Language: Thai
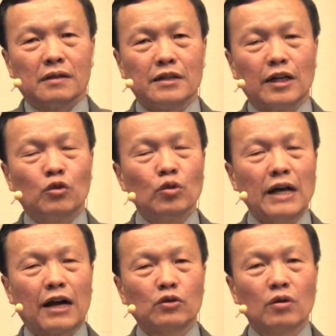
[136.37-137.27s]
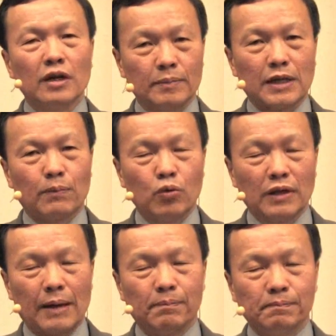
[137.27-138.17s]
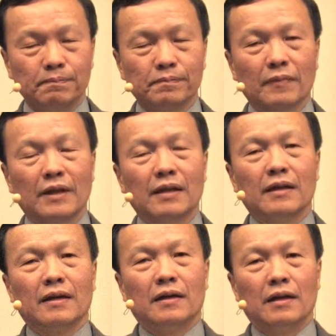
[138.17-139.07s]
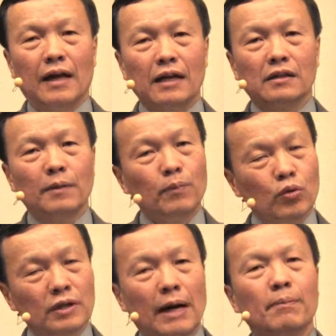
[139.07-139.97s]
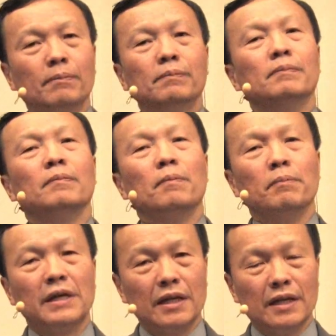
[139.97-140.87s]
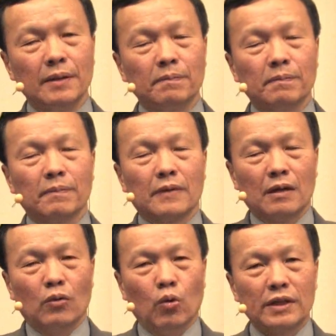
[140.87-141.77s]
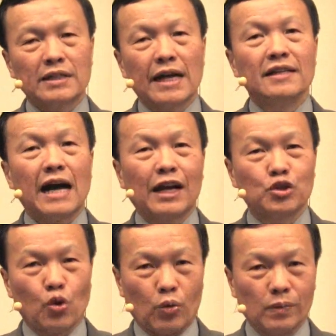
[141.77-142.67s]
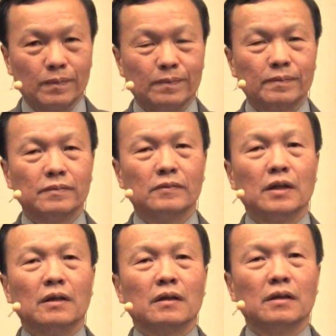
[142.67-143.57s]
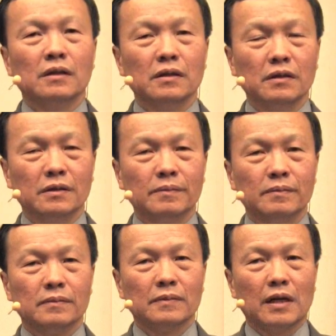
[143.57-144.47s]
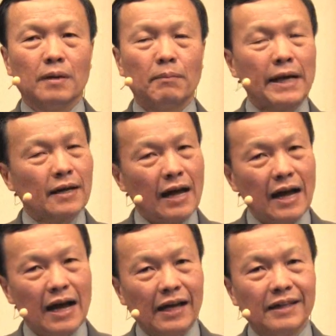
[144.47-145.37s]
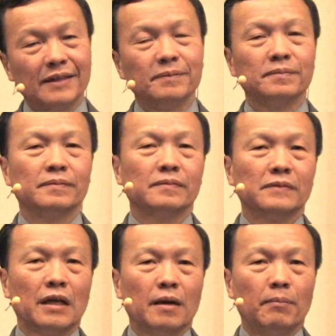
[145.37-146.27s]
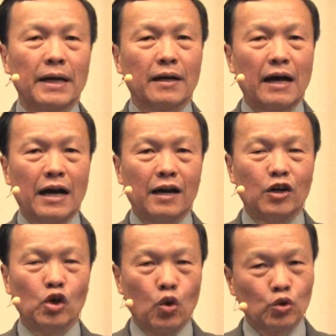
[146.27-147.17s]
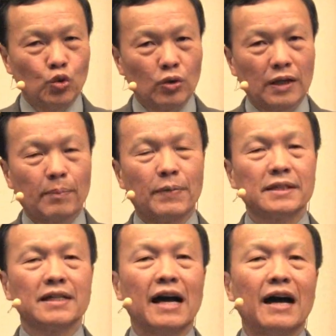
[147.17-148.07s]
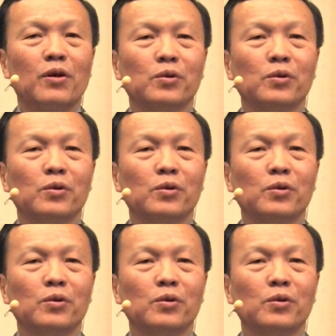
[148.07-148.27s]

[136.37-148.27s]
สิ่งทุกอย่างต้องเริ่มจากผู้นำและถ้าผู้นำมีหัวใจยาจกคือไม่กล้าให้ไม่กล้าลงทุนกับพระเจ้า